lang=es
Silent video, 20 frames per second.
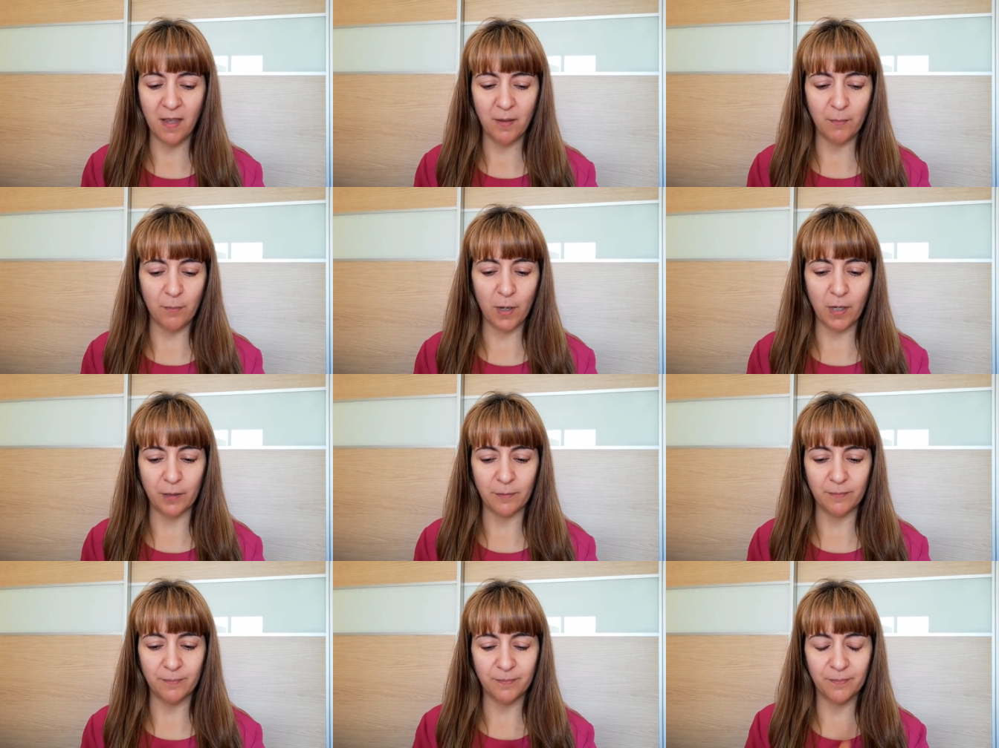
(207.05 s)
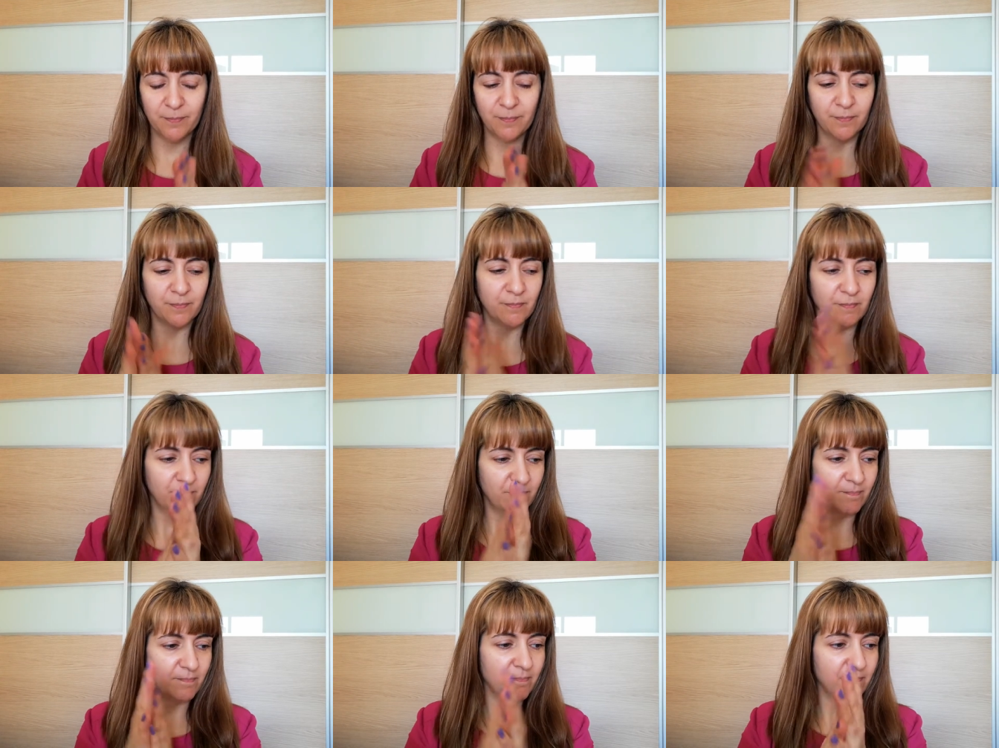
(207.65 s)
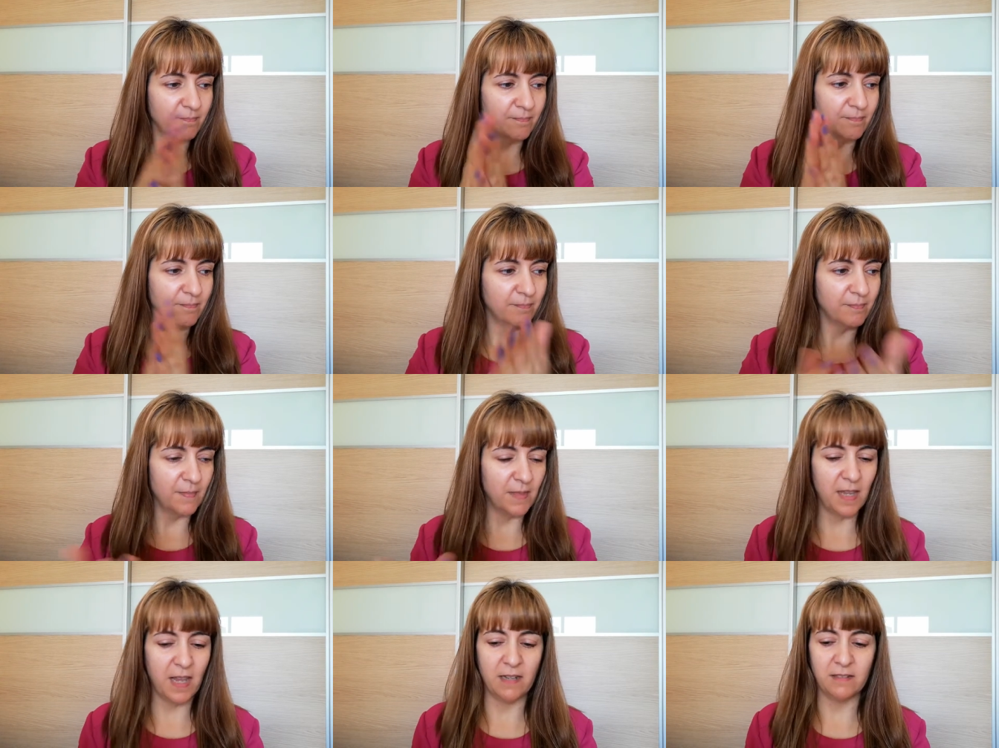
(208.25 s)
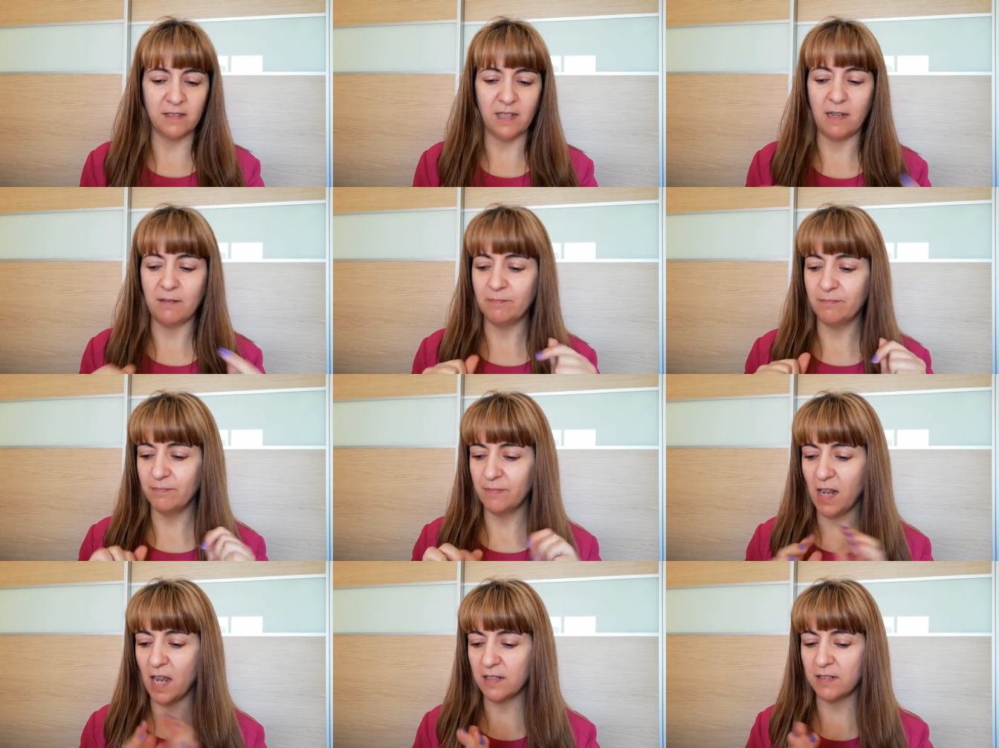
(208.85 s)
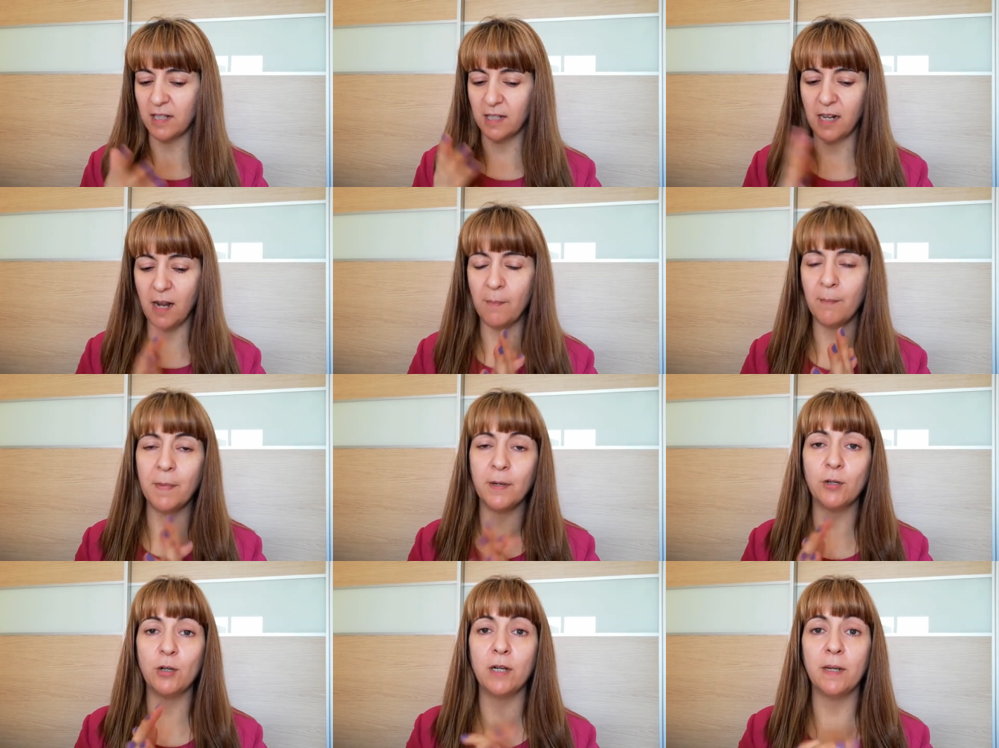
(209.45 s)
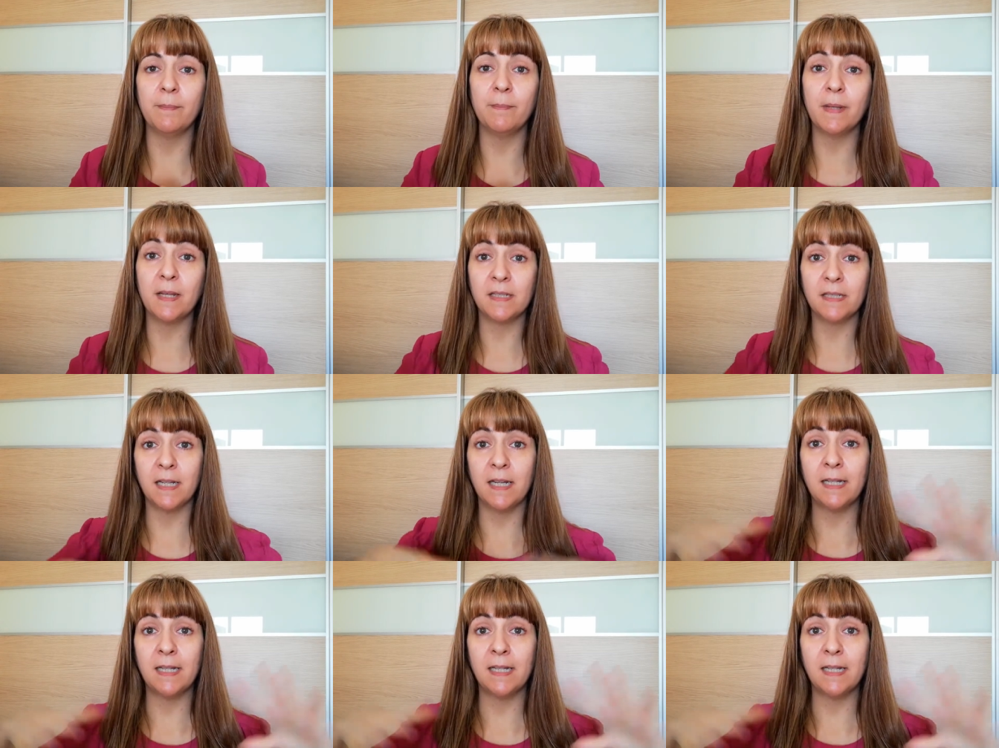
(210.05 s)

Bueno, ya está ya están las manos limpias.